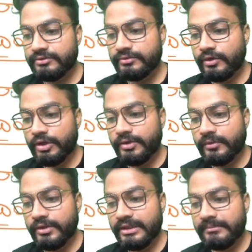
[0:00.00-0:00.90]
सॉल्ट
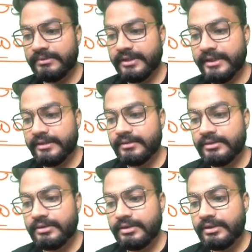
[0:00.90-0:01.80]
वाटर आपका क्या है
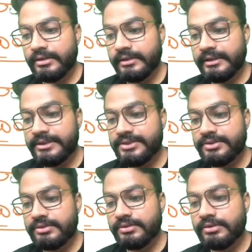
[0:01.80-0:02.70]
लीस्ट
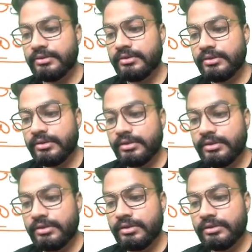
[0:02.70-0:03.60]

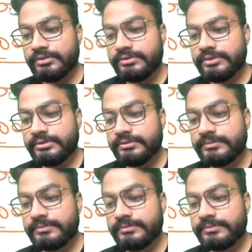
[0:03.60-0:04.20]
कंसर्न